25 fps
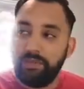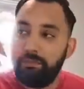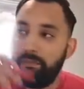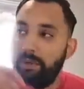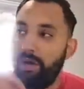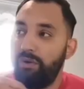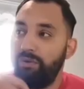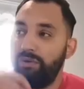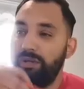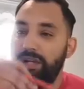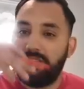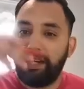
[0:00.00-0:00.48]

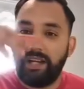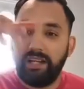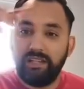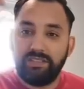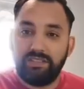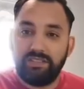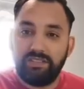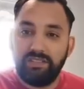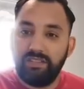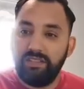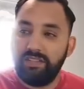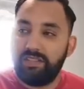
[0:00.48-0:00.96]
ما ولا
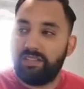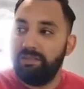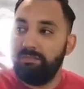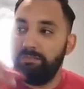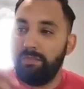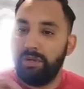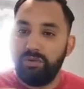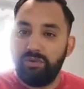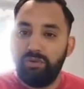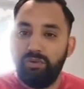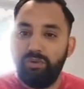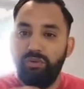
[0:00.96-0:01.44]
كانت
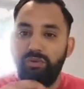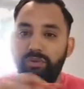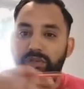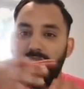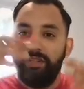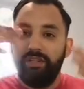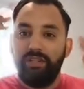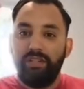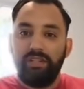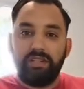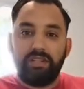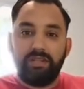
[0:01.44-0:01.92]
كيما نقولوا
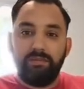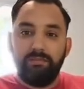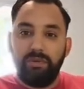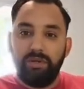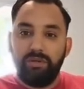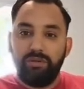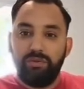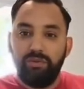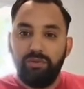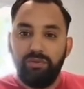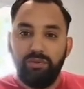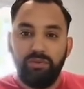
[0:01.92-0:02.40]
يعني
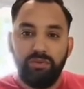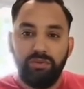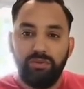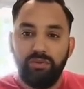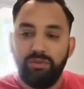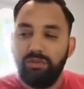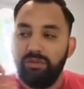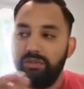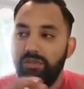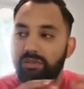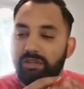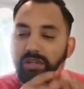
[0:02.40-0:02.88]
كيما
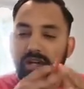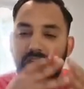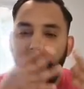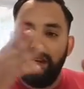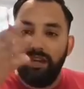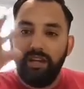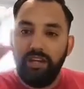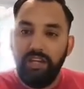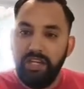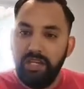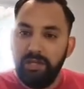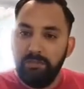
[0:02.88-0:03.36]
نقولوا
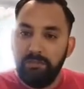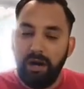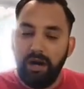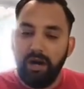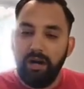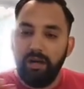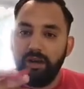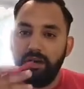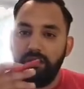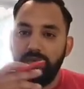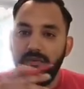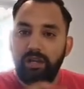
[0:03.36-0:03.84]
آه،
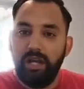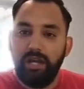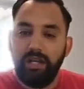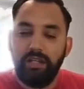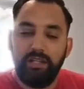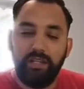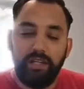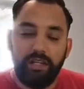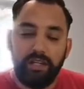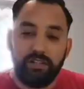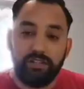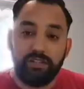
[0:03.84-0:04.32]
عماره ولا
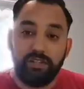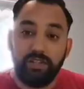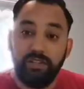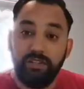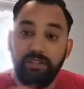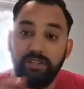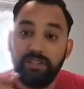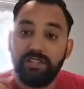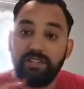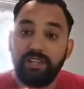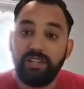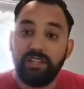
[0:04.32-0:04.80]
اي حاجه
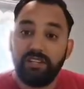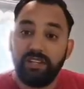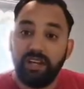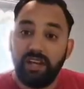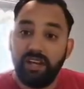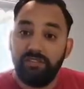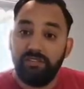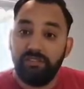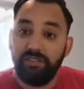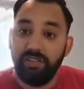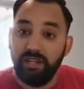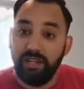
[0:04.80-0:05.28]
الناس
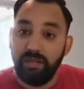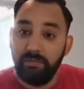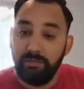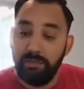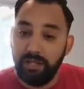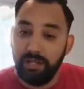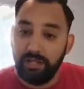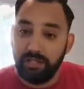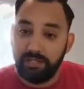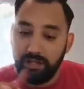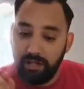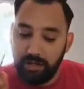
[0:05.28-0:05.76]
كتخاف على
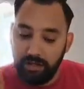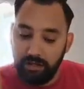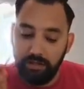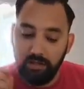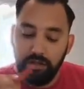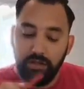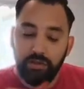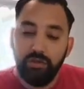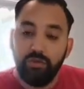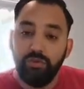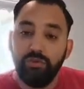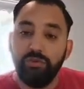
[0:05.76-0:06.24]
بناتها
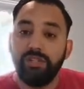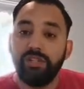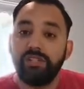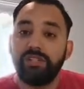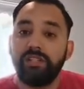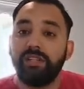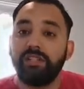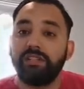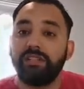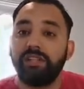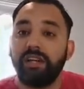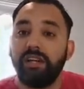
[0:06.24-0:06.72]

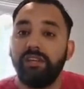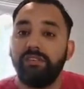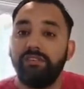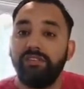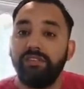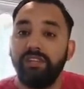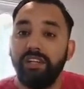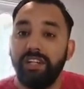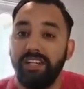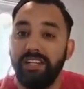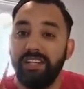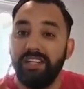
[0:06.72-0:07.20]
والناس
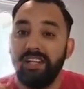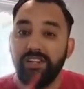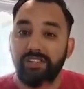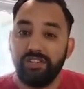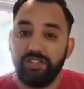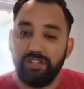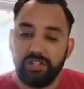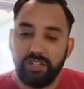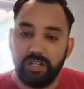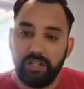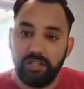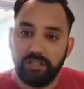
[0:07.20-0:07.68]
كتخاف على
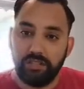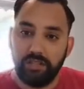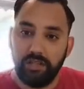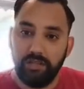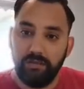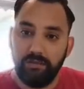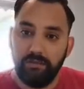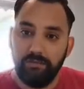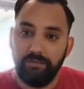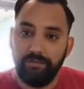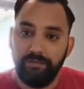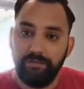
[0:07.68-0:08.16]

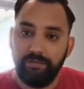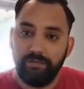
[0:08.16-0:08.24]
رجالتها